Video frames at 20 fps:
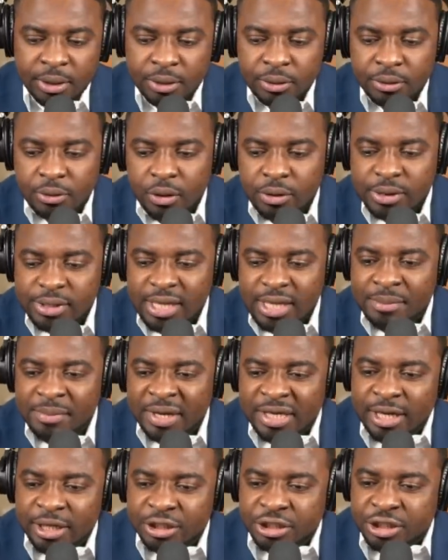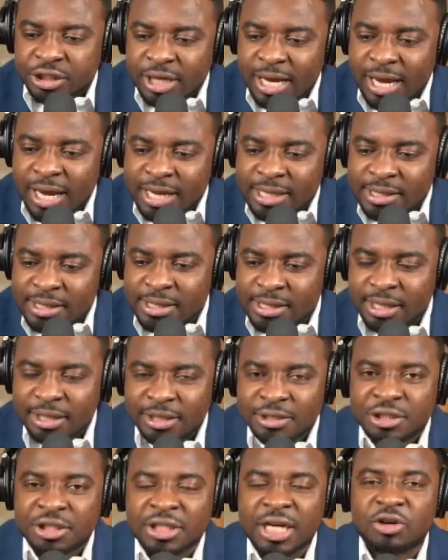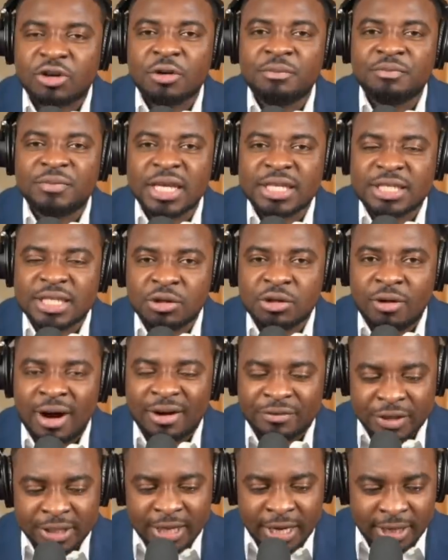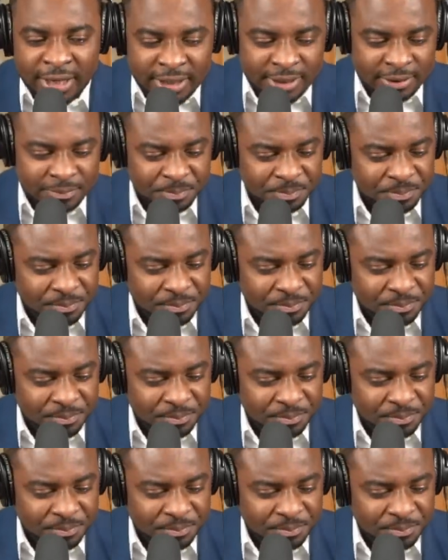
Causément des chaises, Jean que me dit nous avant hier.